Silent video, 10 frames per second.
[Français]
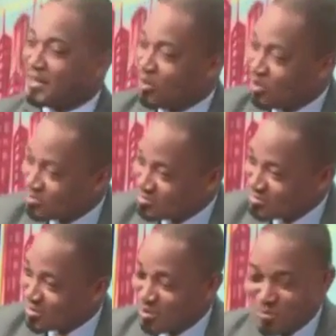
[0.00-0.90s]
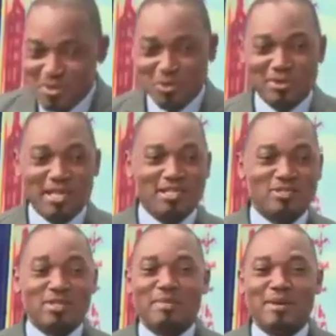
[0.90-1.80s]
Byron. Le million de
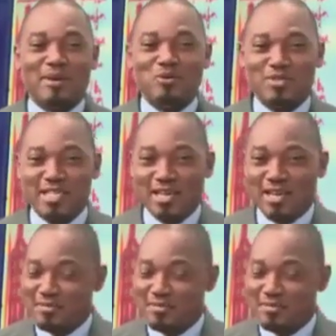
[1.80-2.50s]
l'Est s'appelle Lucien.